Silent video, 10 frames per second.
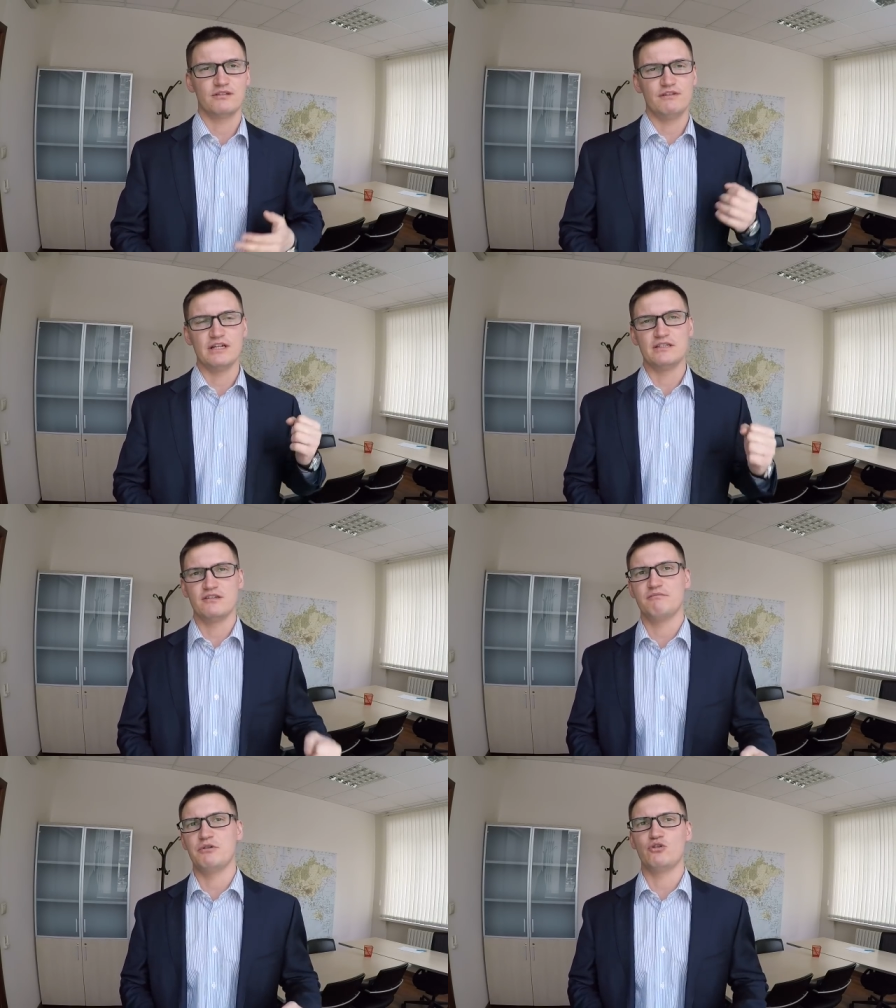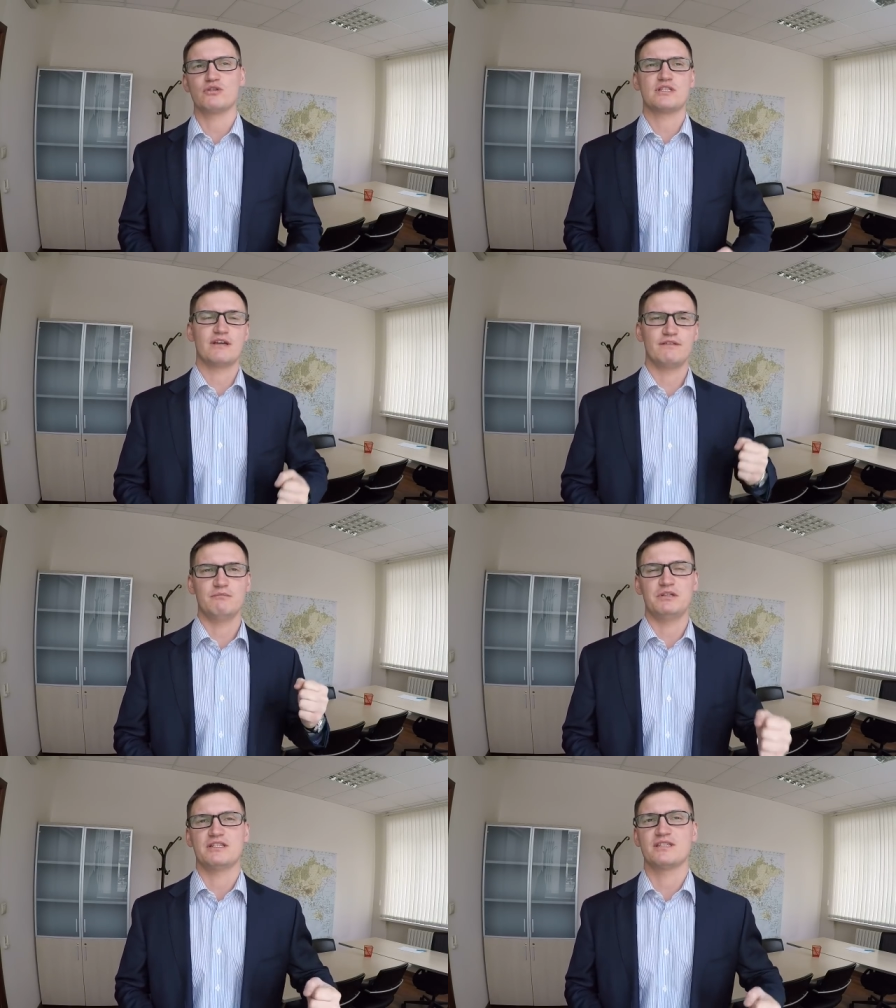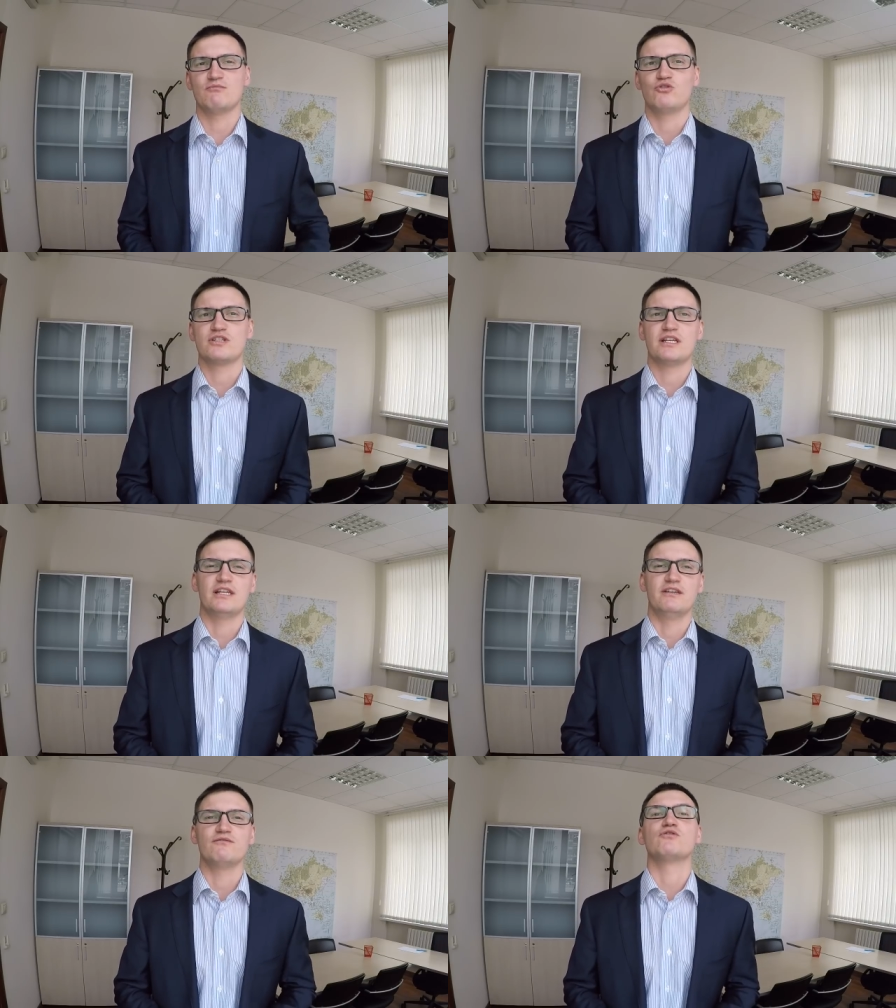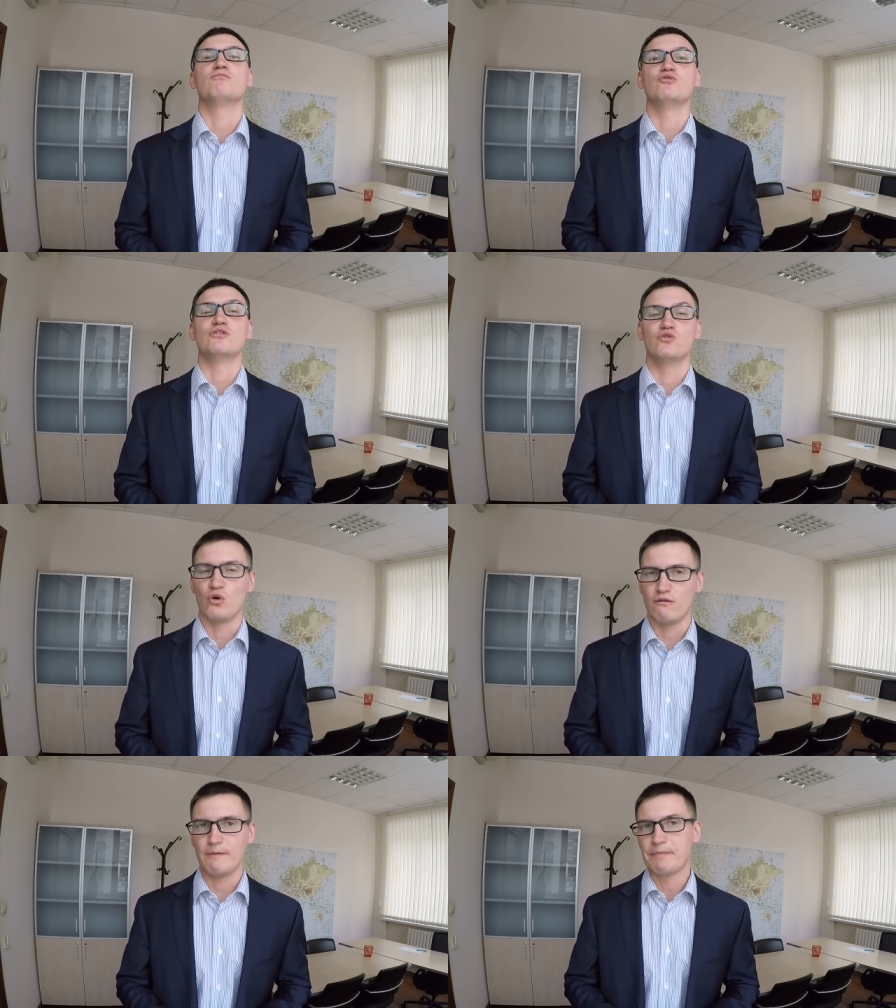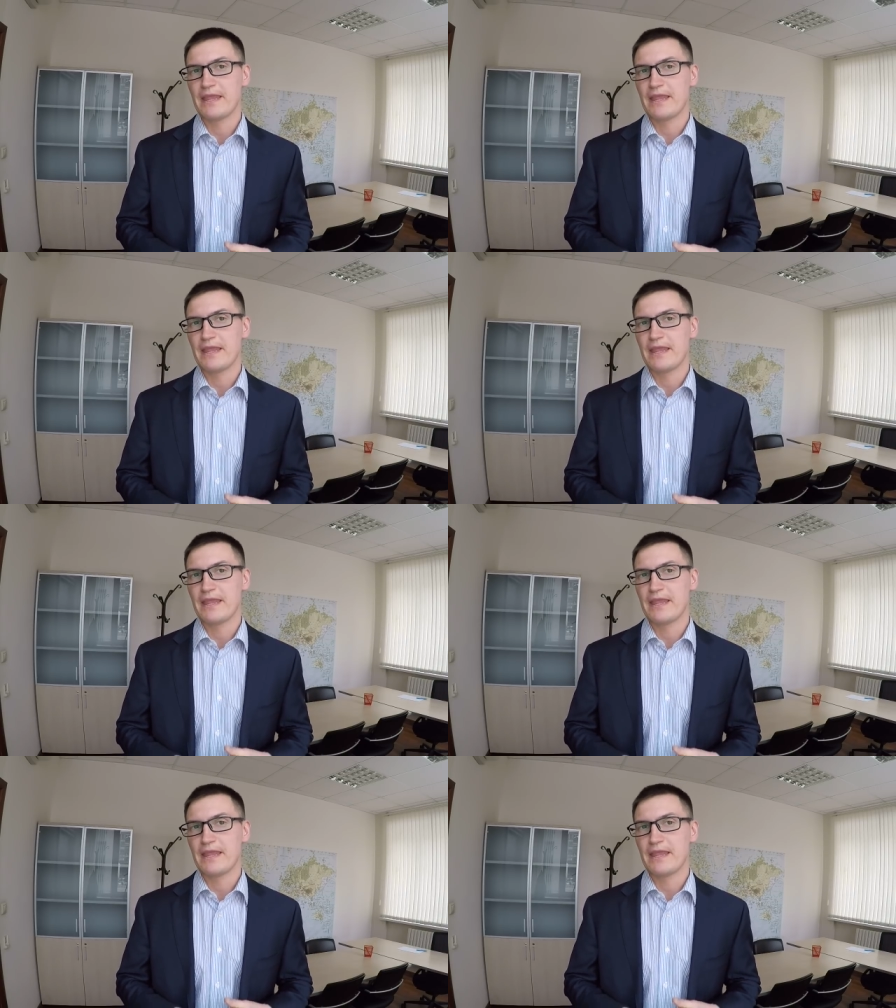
двигайтесь вперед, ставьте перед собой цели, и все будет здорово.